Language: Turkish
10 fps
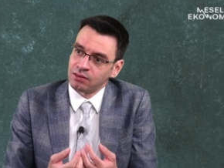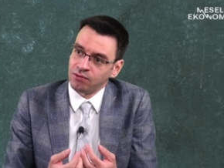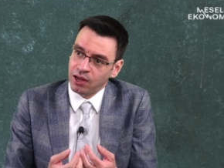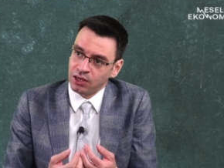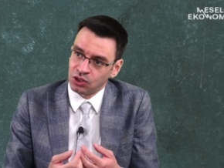
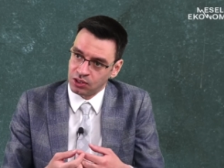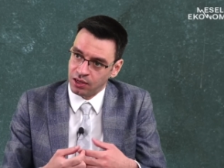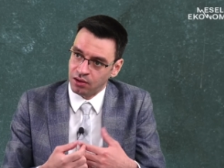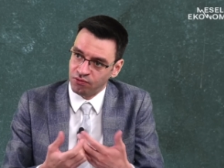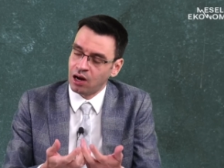veya
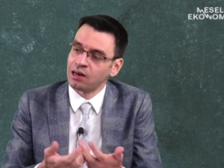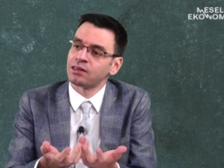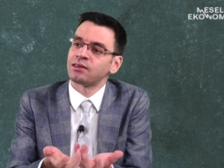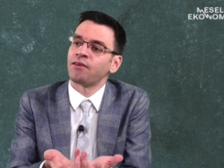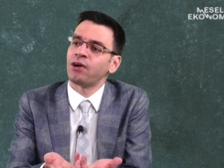işte
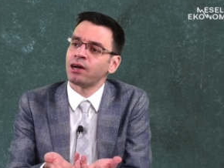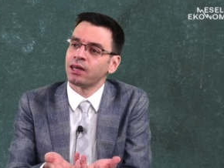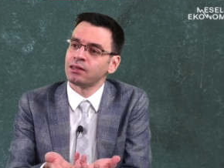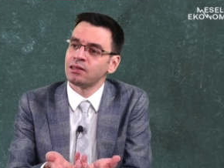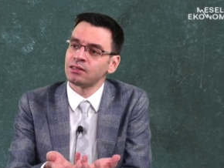varlık, refah
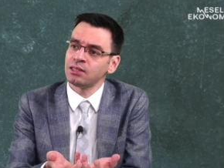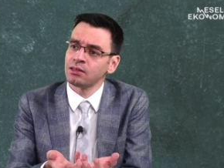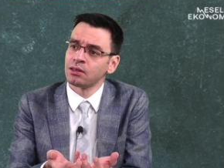edinsin